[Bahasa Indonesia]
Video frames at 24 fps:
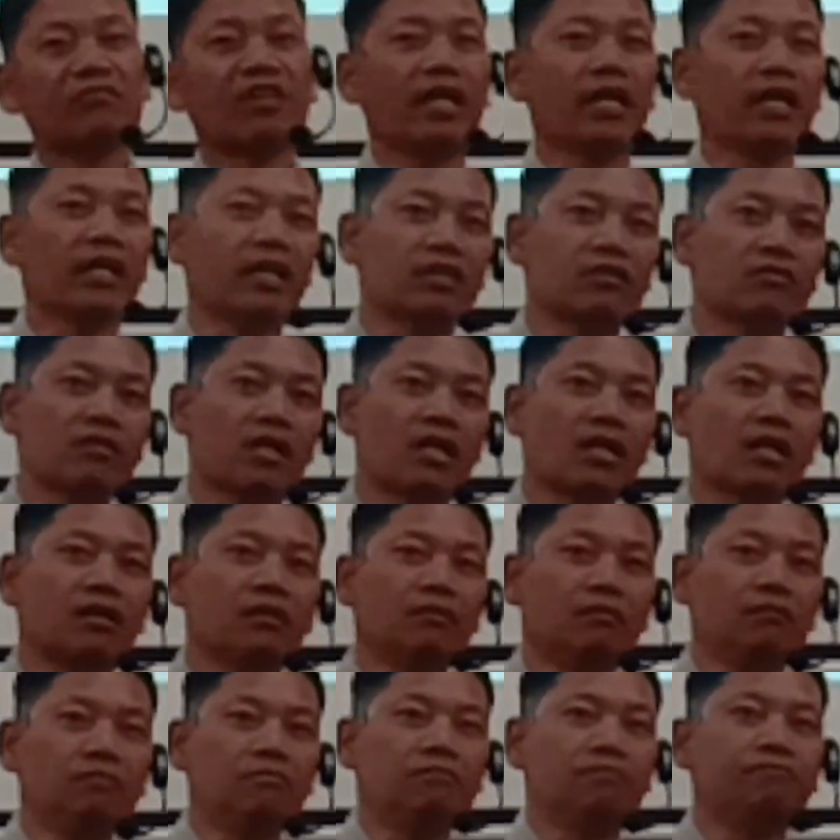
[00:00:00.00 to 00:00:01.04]
Ini saudara,
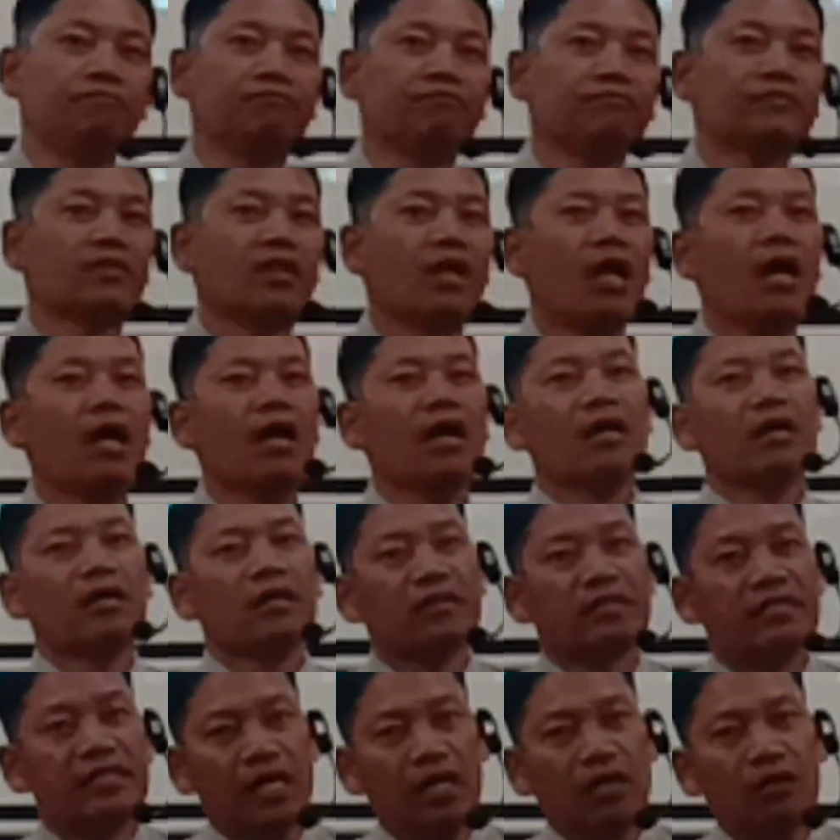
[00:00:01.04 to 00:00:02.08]

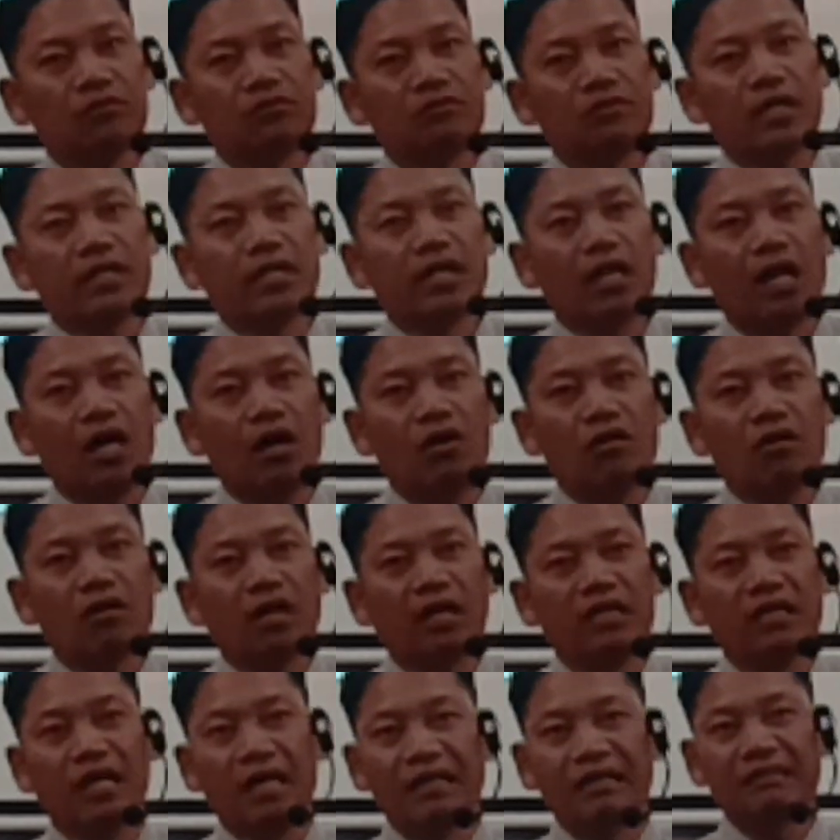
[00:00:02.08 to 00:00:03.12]
Daud adalah
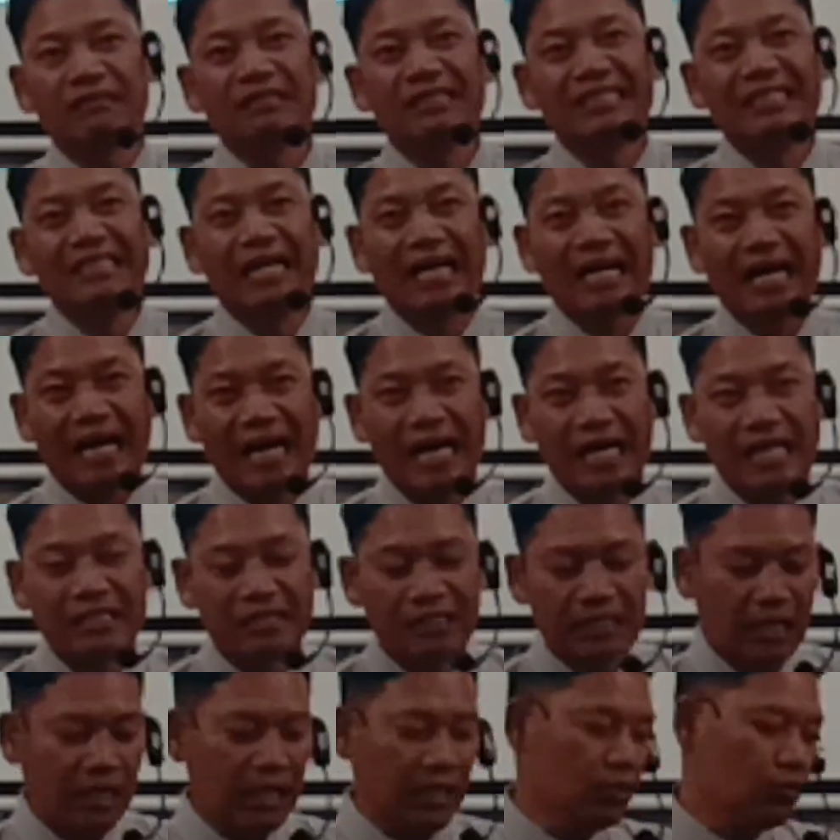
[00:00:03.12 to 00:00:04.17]
orang yang dekat
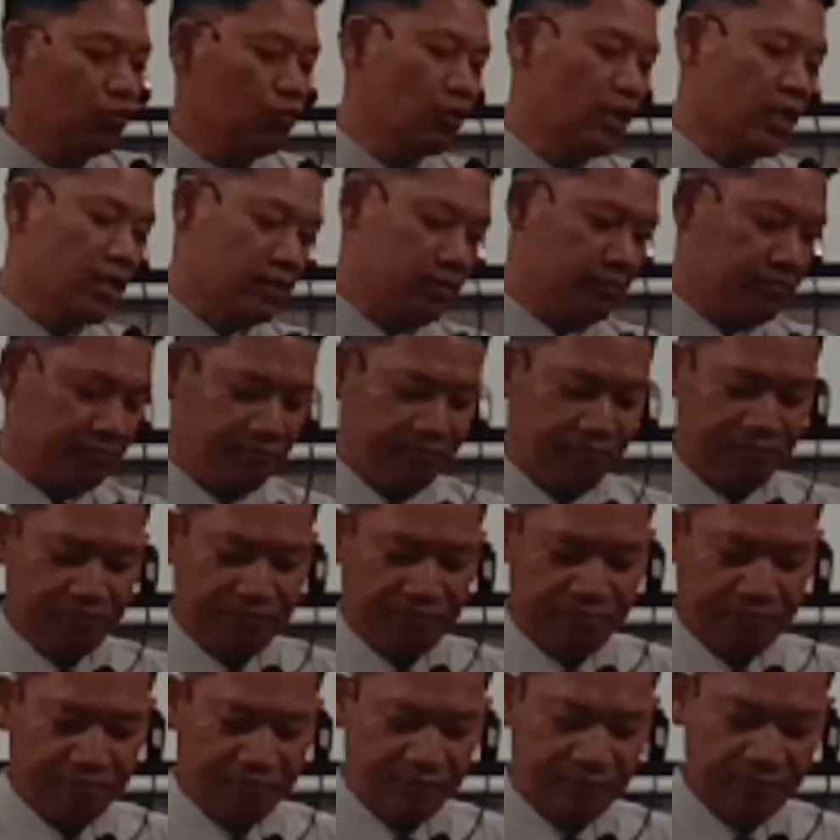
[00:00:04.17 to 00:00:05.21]
dengan Tuhan.
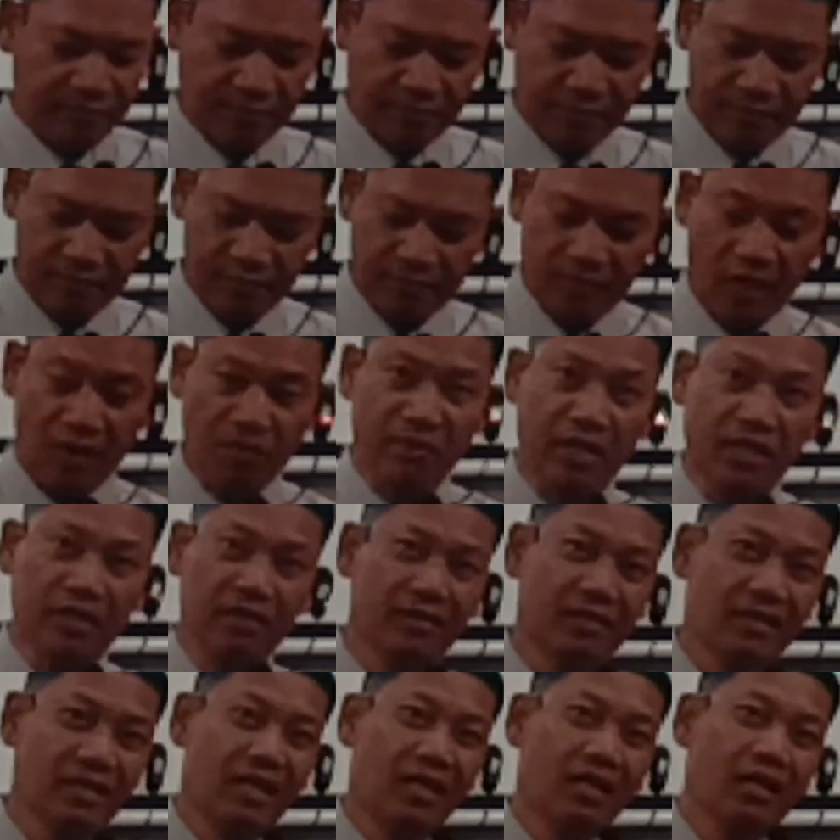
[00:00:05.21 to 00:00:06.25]
Amin.
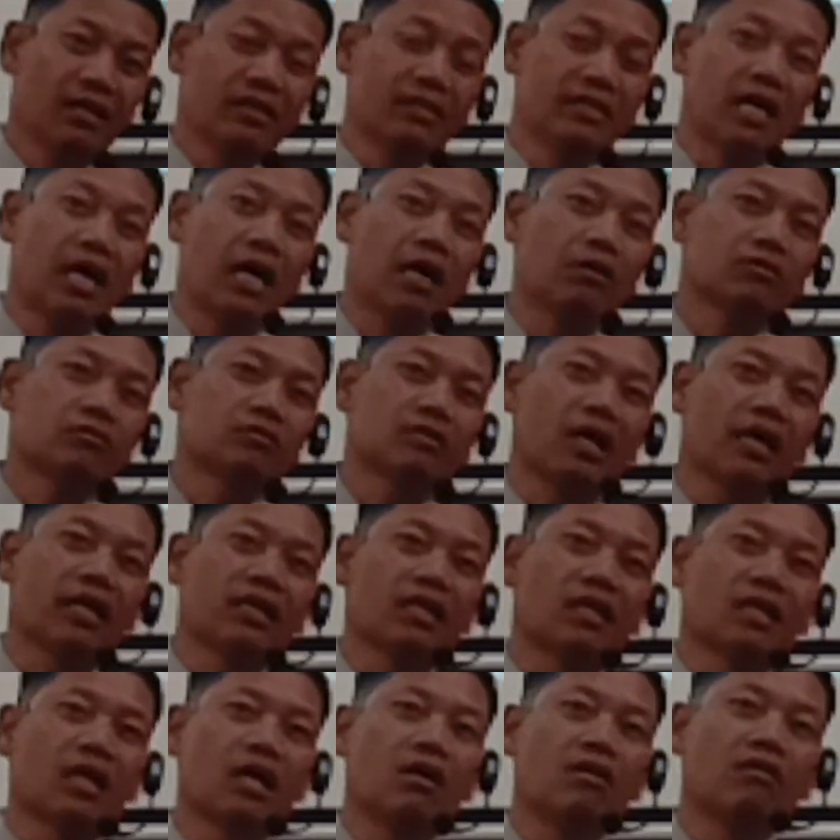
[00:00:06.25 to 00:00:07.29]
Daud
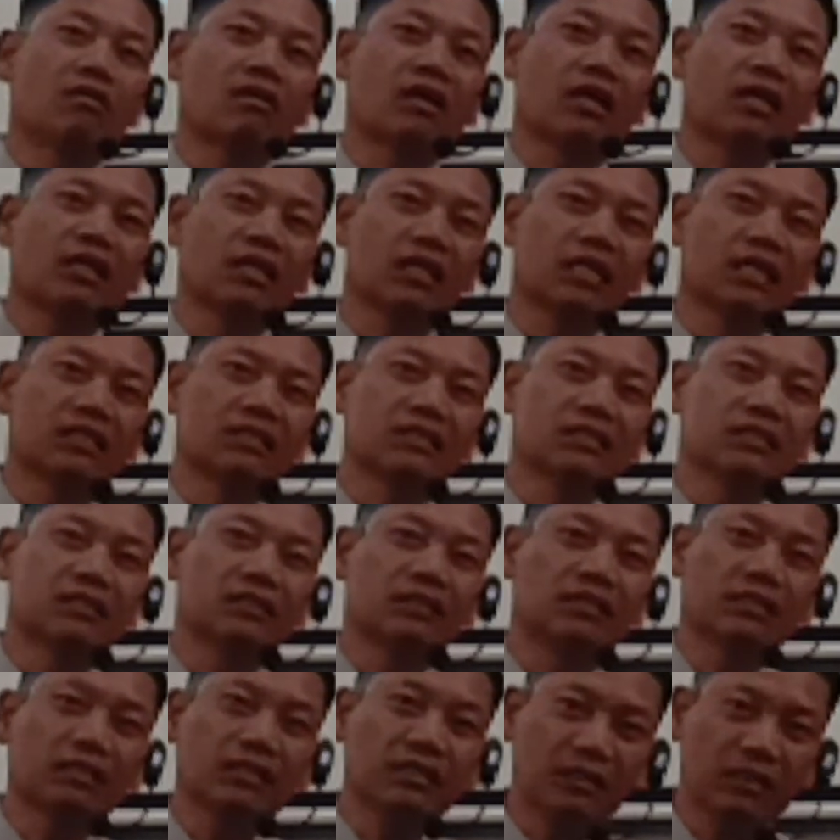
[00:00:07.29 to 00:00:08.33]
adalah orang yang
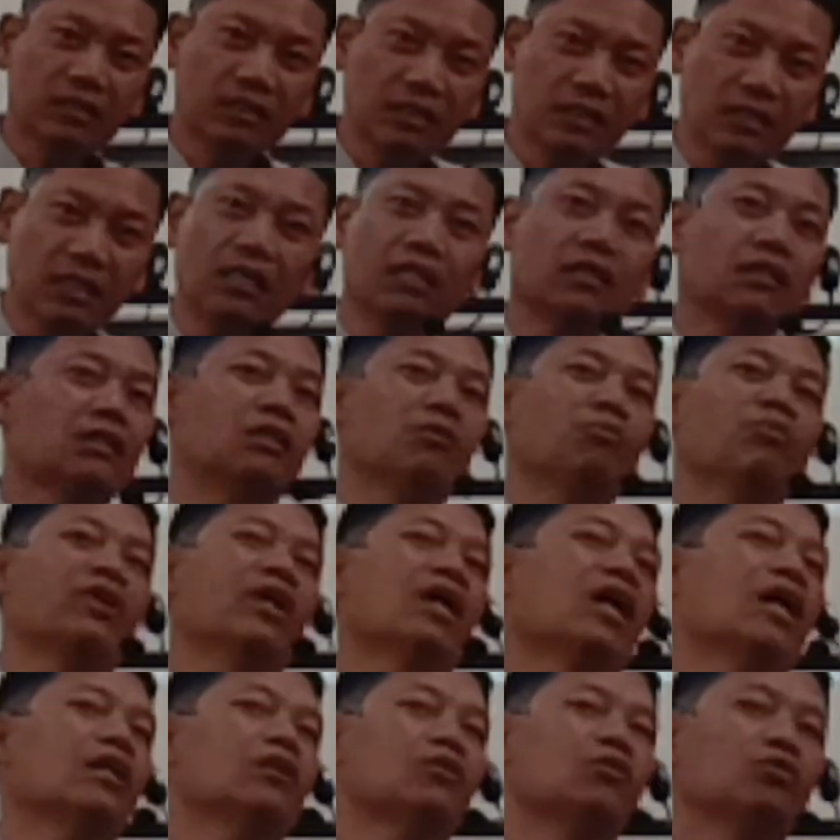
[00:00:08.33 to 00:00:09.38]
intim
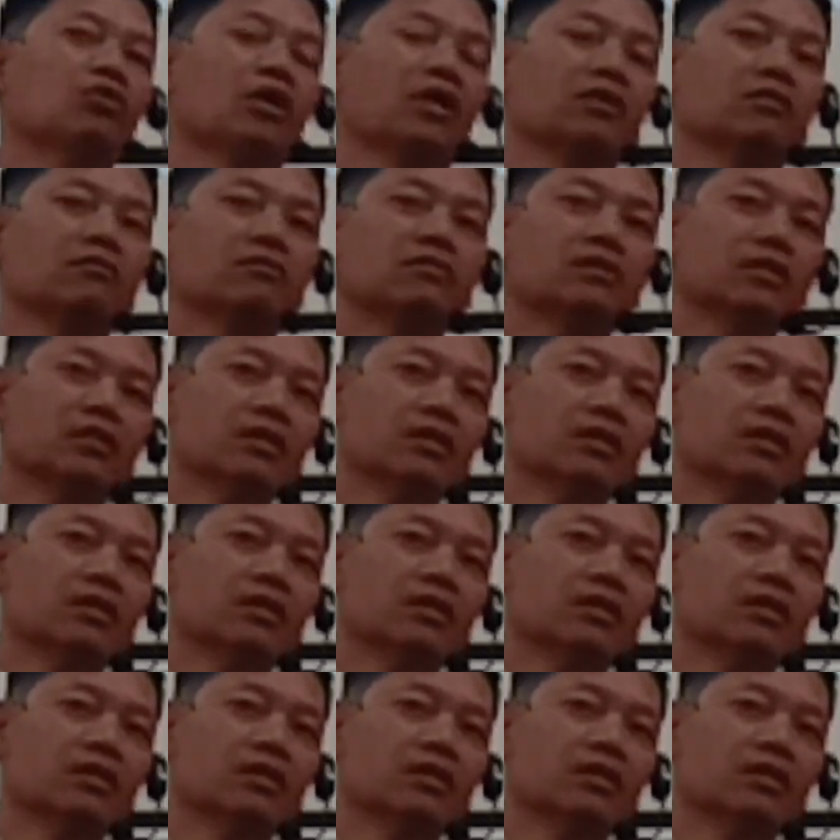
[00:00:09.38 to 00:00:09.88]
dengan Tuhan.